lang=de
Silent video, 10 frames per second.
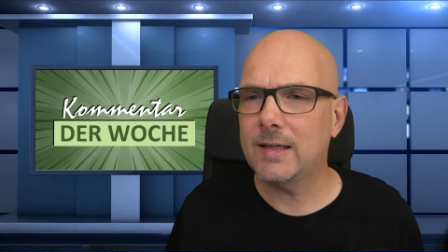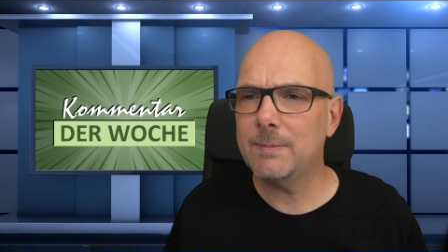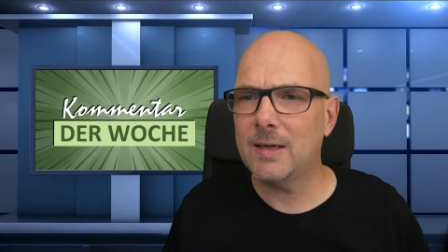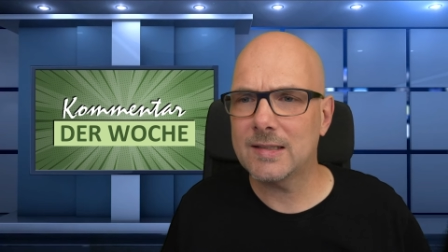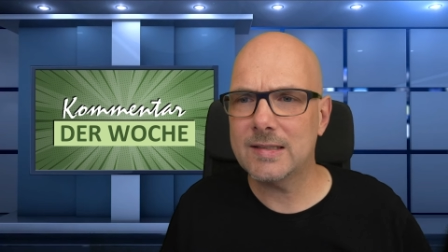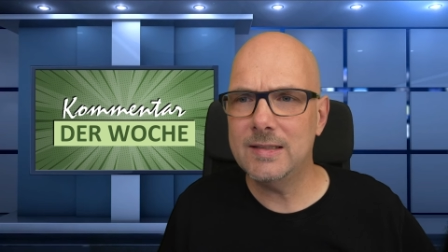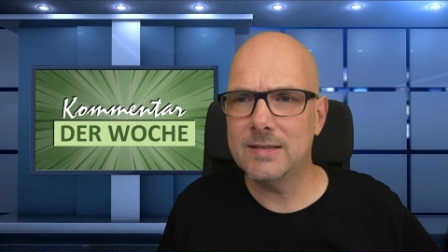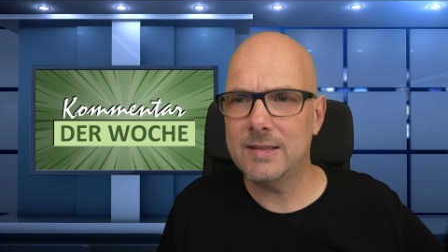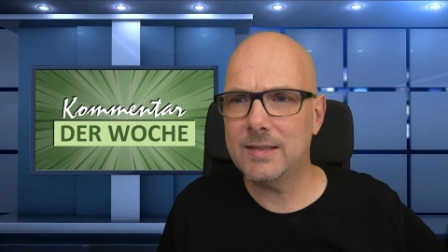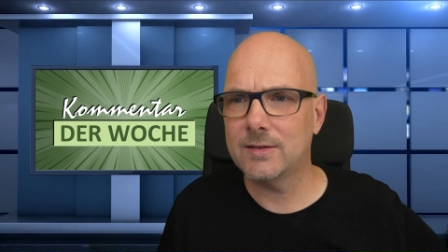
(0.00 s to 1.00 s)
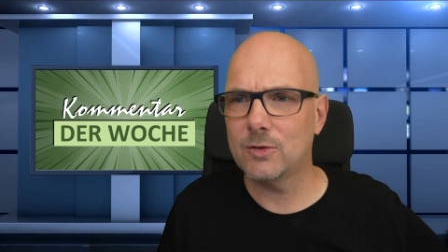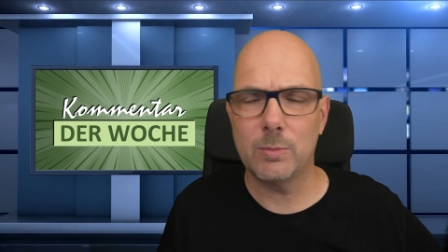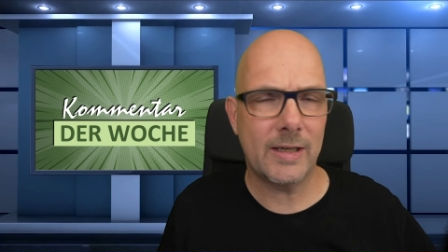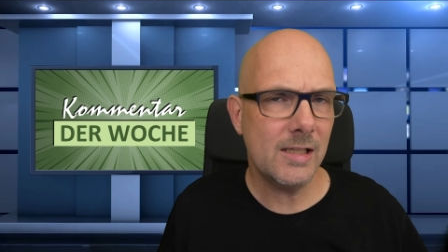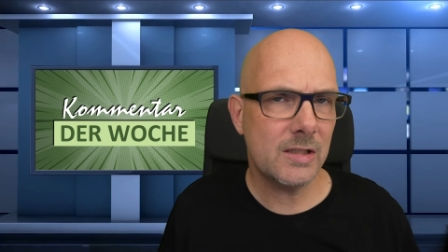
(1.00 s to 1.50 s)
Ich mache das hier nicht, äh,
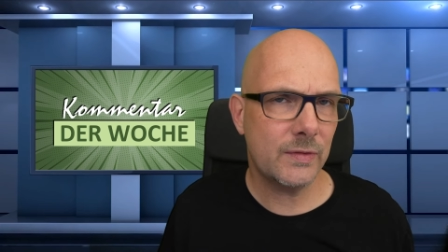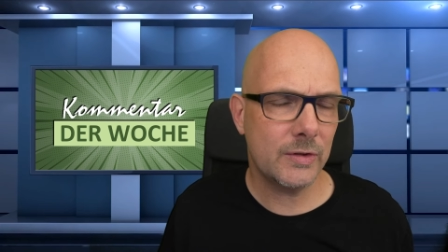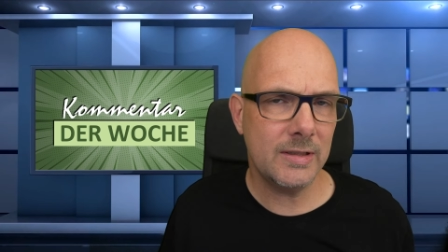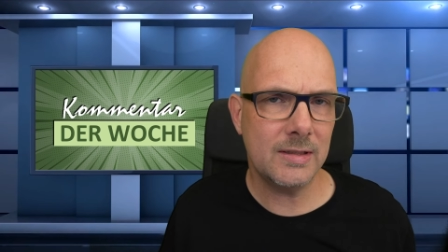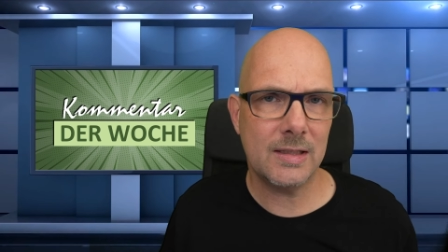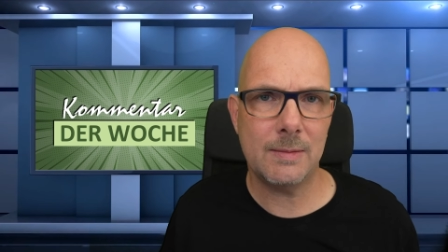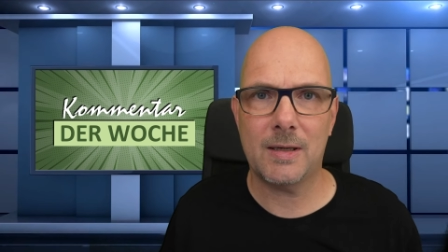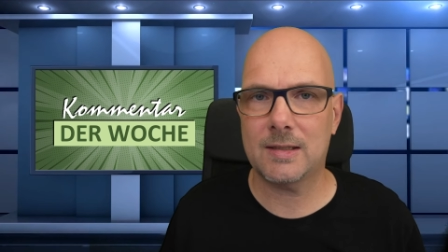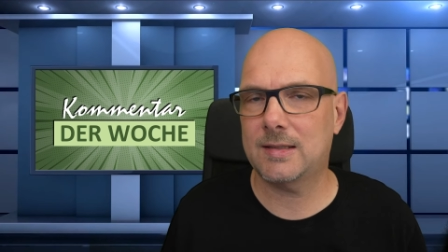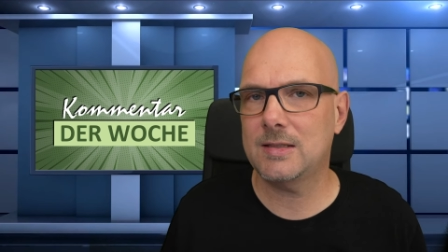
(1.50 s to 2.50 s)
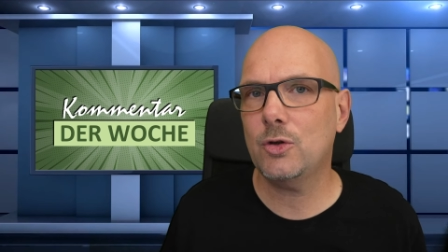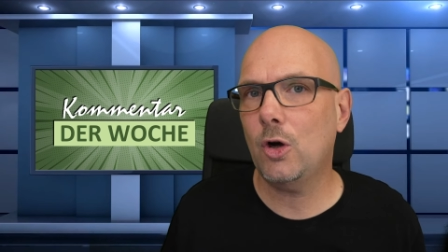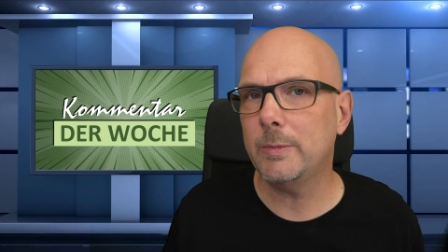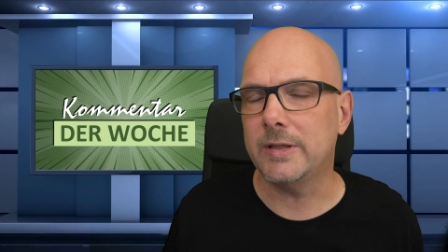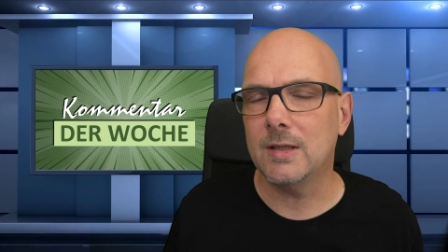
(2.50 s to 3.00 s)
um Geld zu verdienen, ich mache das
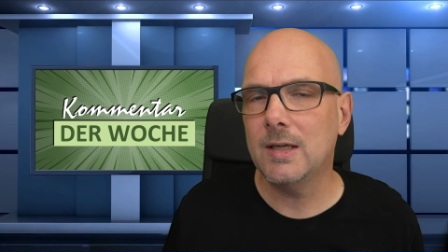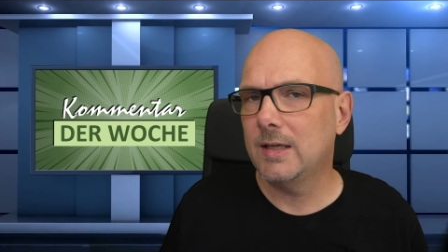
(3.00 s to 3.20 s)
als Hobby.